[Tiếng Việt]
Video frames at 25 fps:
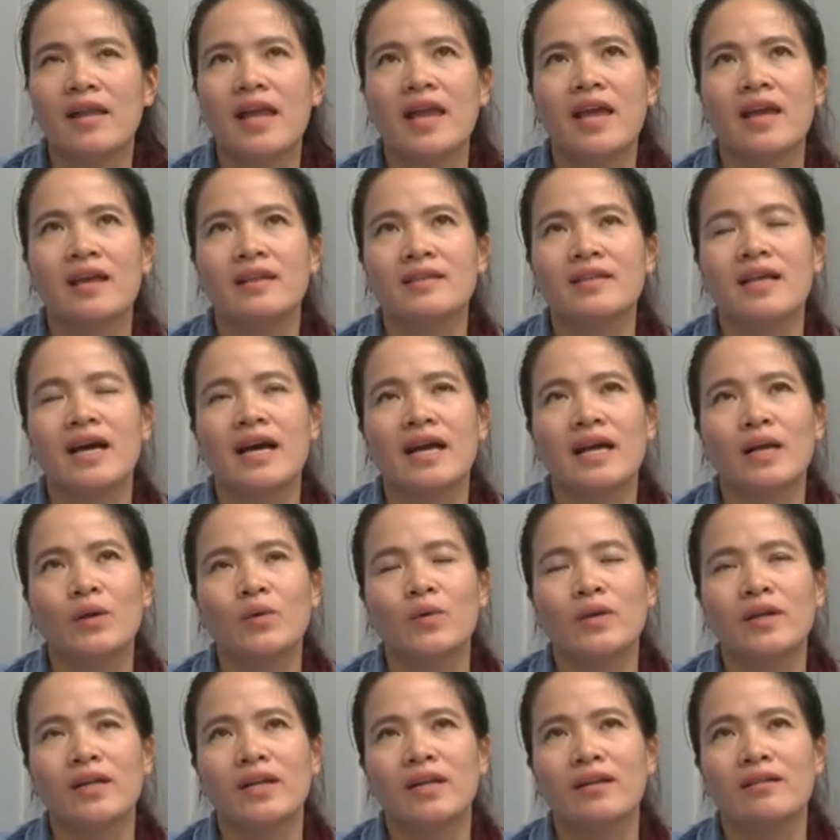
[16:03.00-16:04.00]
để ra cái
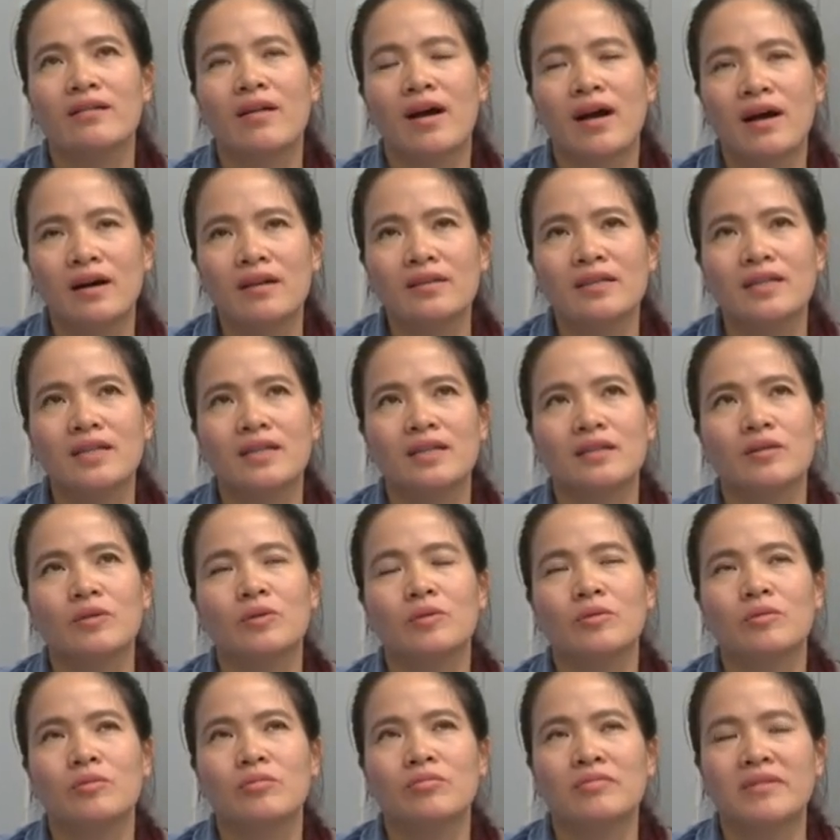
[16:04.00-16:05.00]
quyết định đó thì tôi
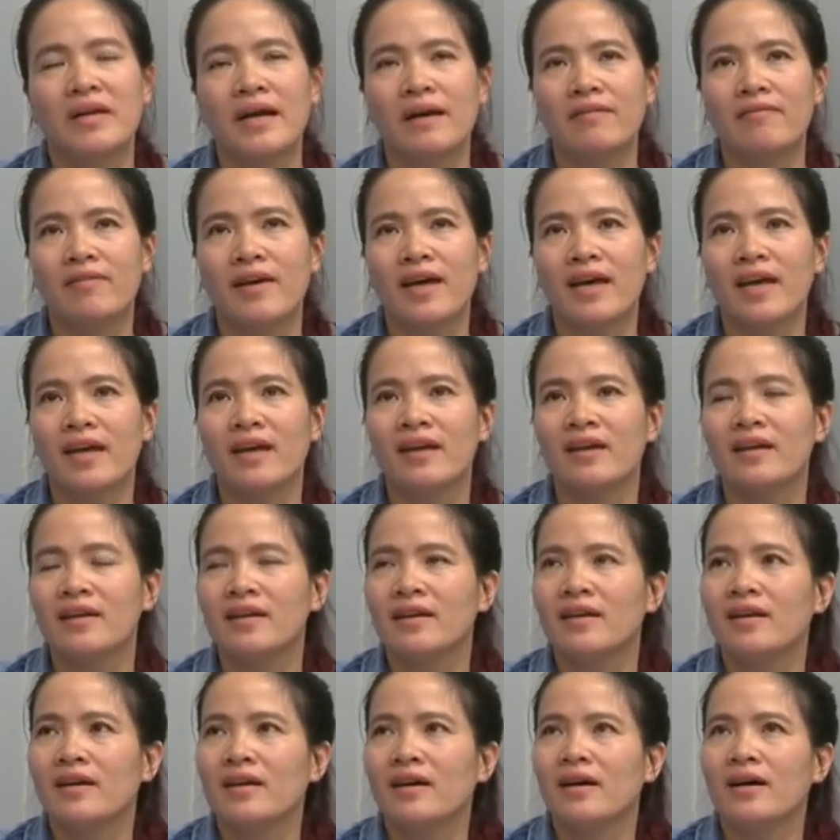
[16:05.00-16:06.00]
cũng đã phải
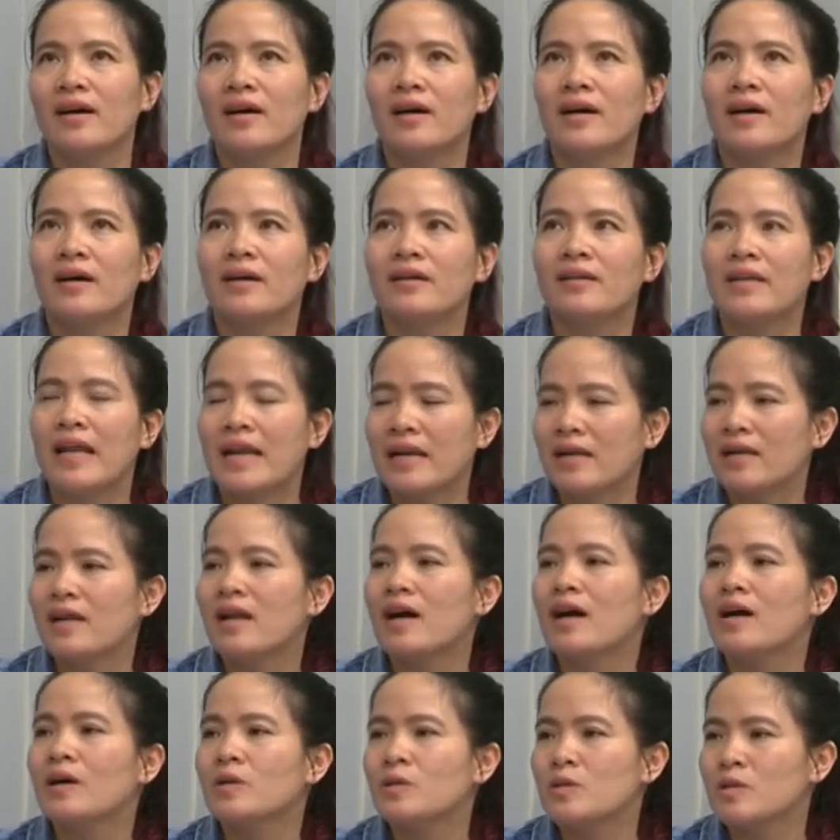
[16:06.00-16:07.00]
ờ, đắn
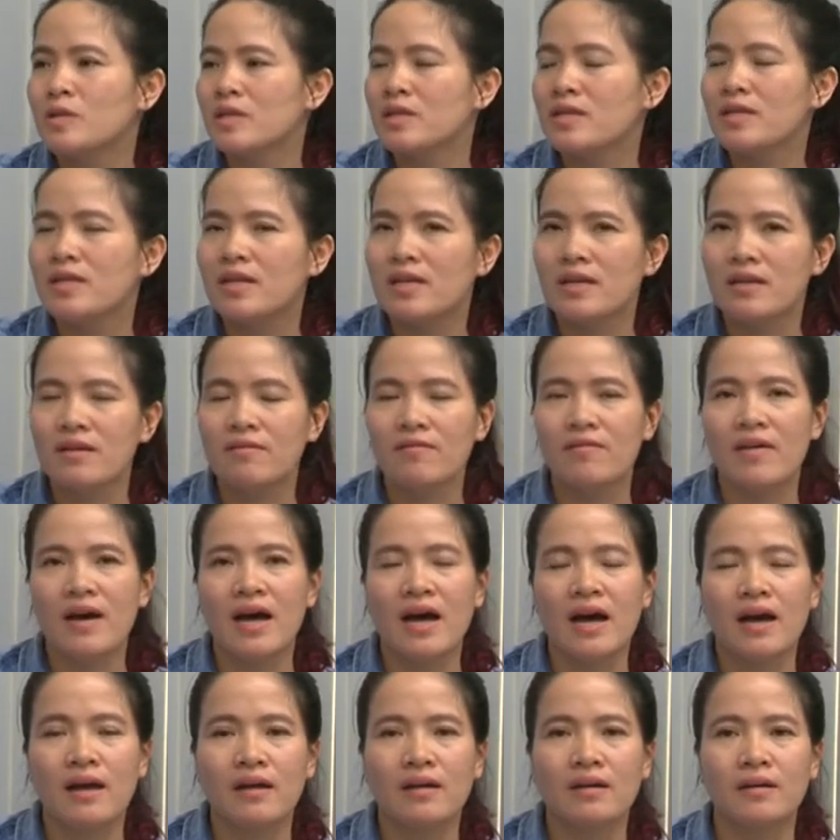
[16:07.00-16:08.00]
đo suy nghĩ
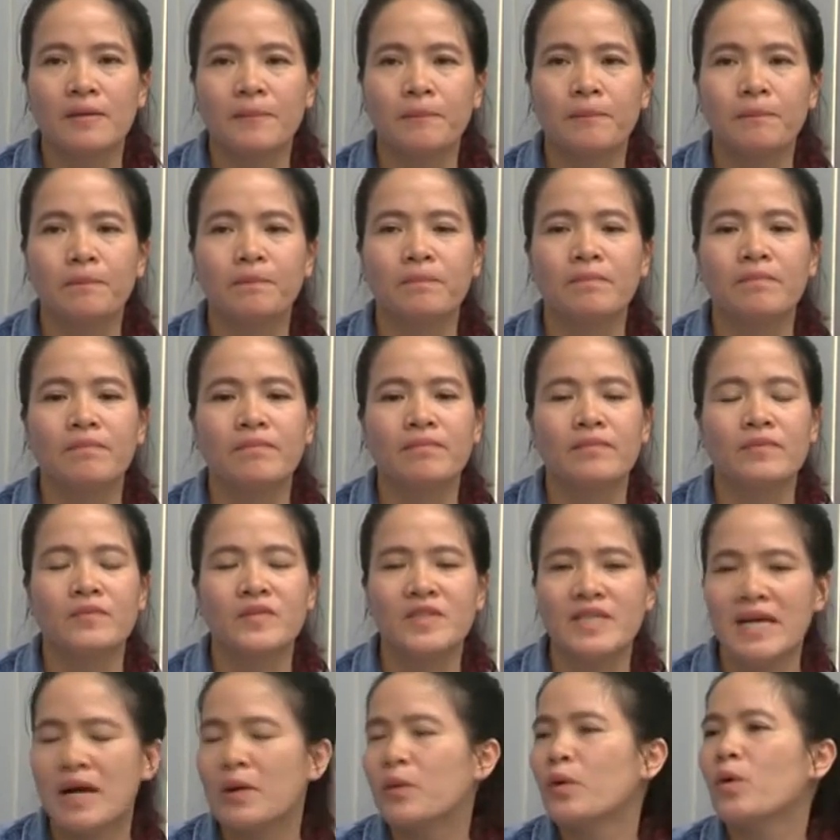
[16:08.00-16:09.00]
và ừ,
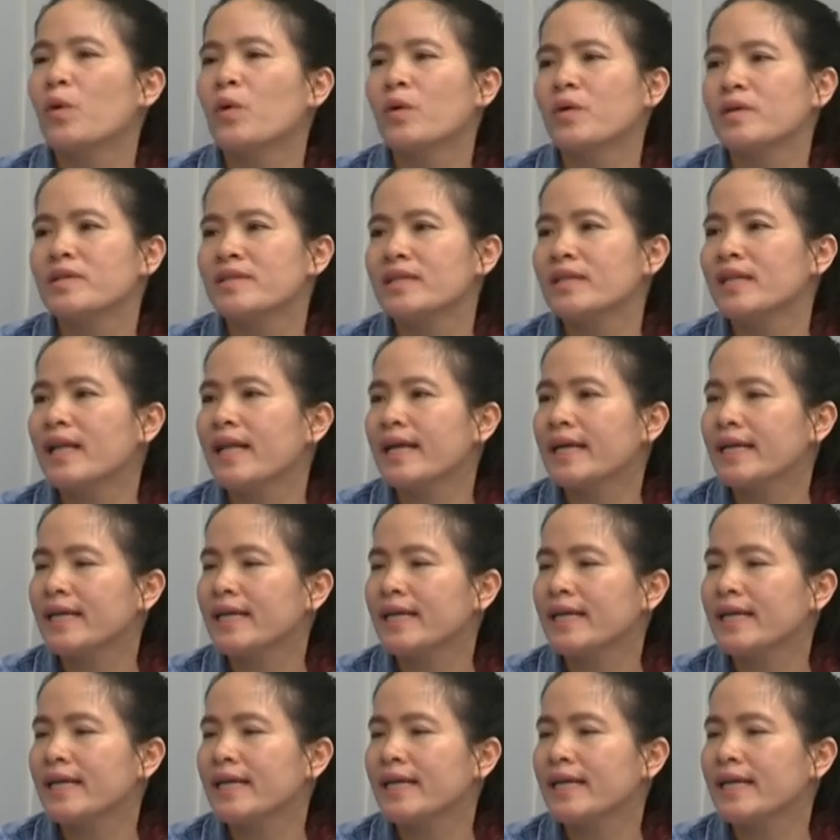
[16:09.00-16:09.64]
trao đổi rất là